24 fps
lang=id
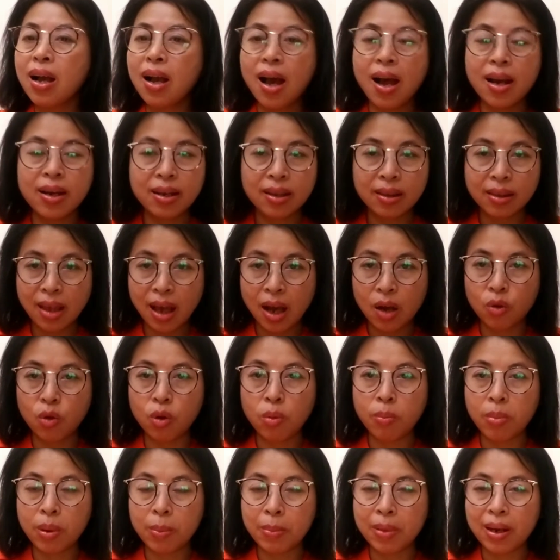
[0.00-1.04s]
nggak
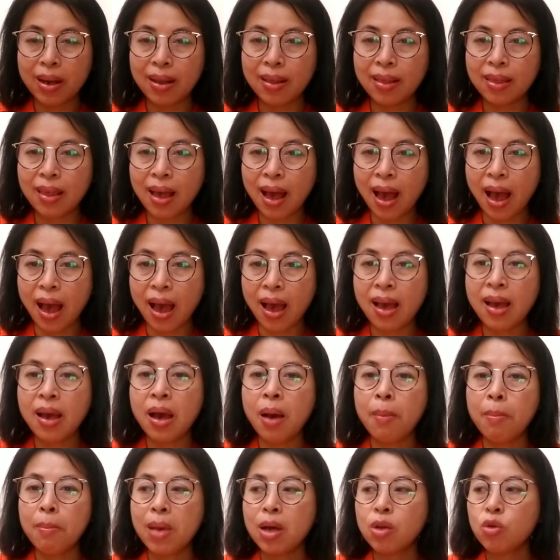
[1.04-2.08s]
ditanggung pemerintah
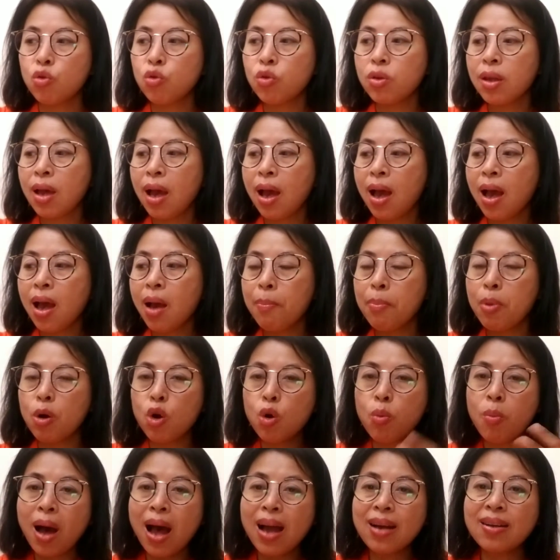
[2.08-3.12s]
maksudnya
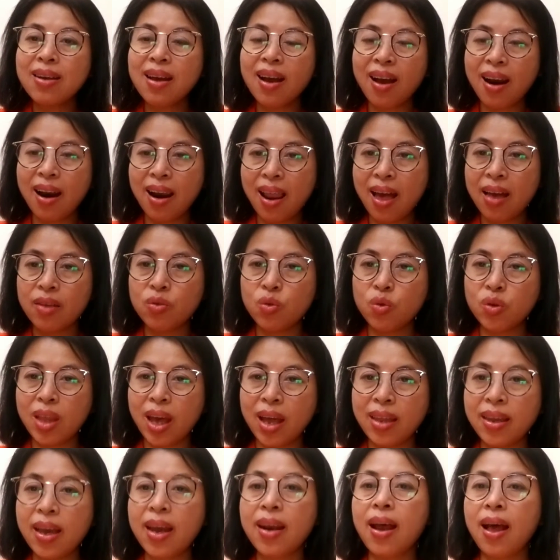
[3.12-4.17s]
belum ada
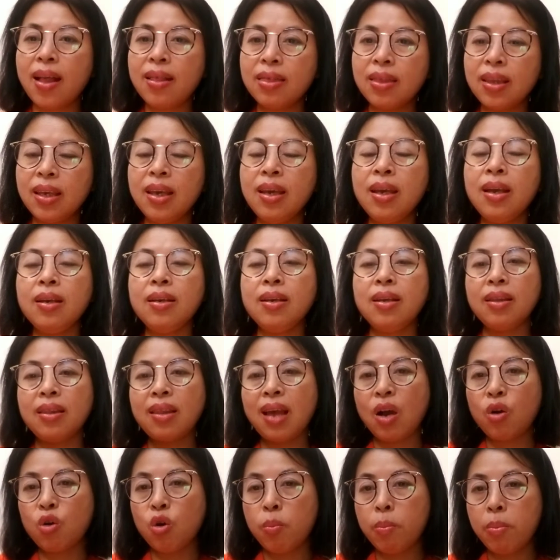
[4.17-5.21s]
kelanjutannya nanti
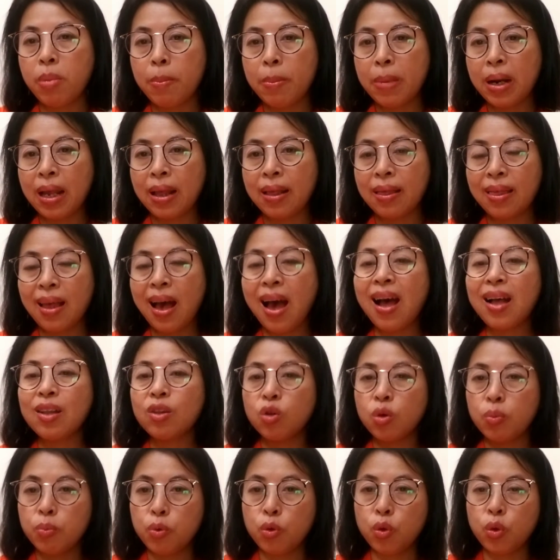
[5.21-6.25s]
ditanggung pemerintah
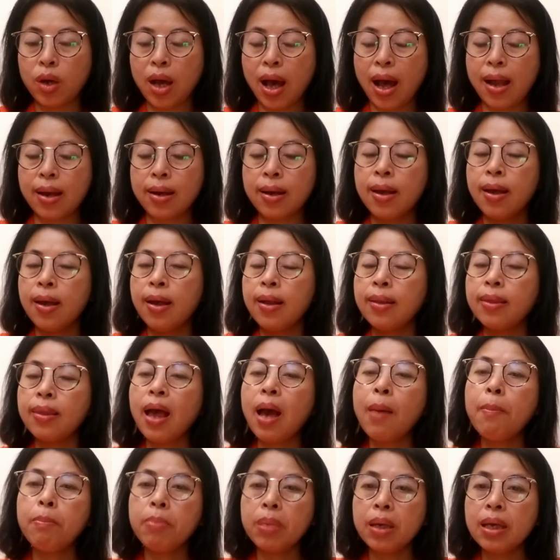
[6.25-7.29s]
atau bukan
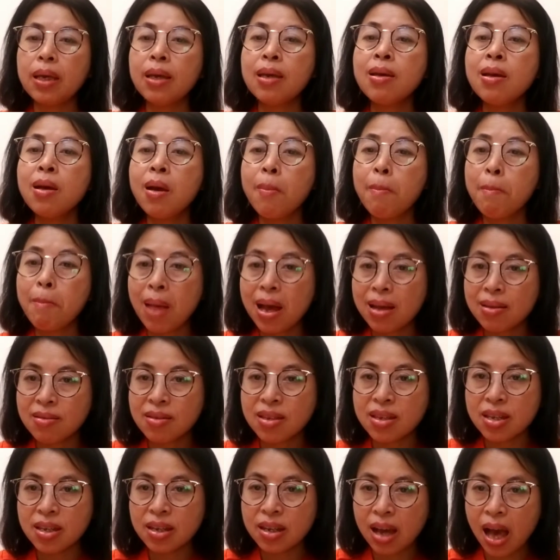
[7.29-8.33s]
tapi
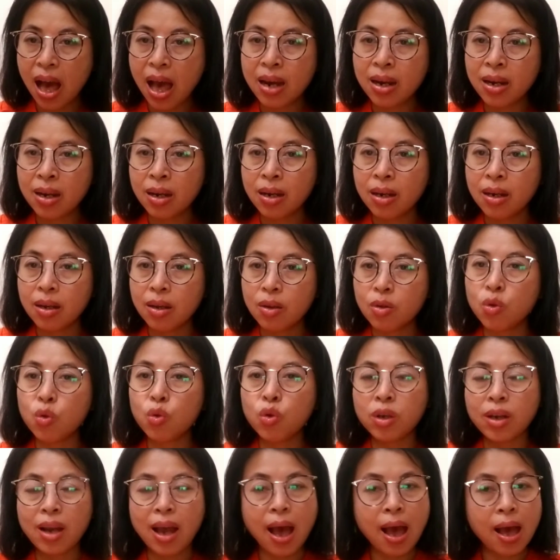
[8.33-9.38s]
majikan
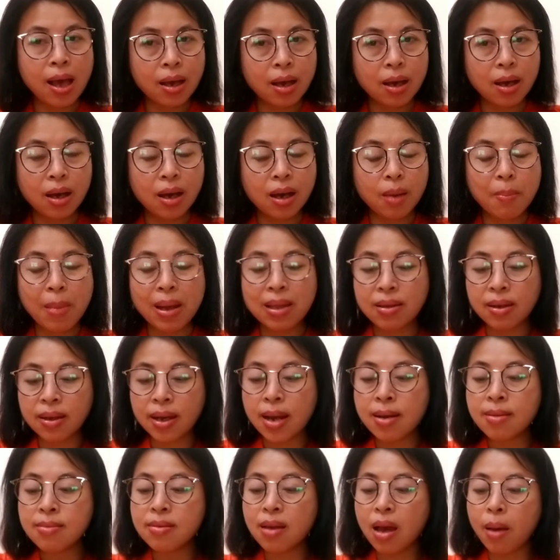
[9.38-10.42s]
sudah eh,
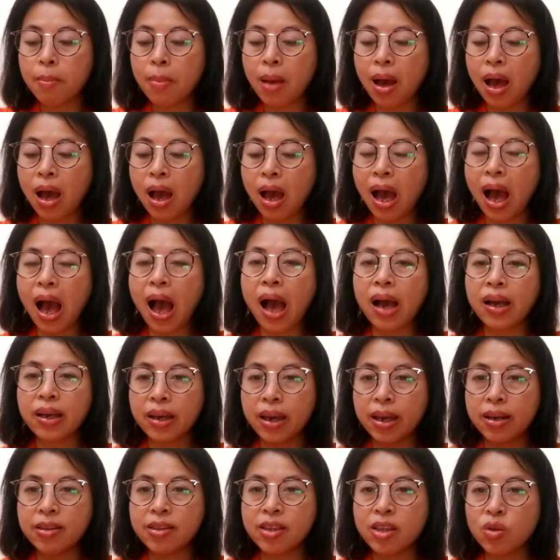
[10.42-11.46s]
majikan sama
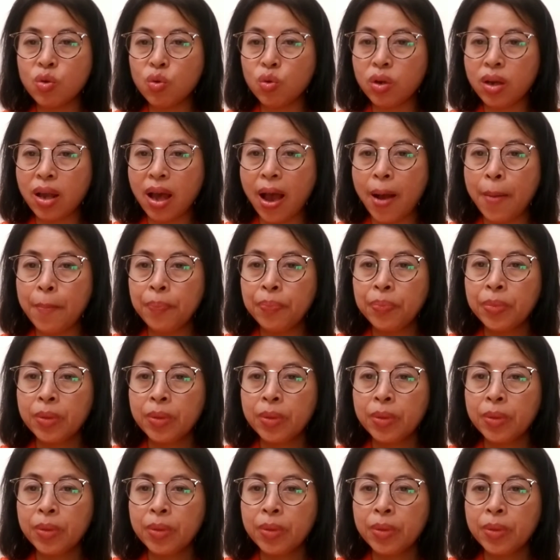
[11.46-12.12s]
agensi sudah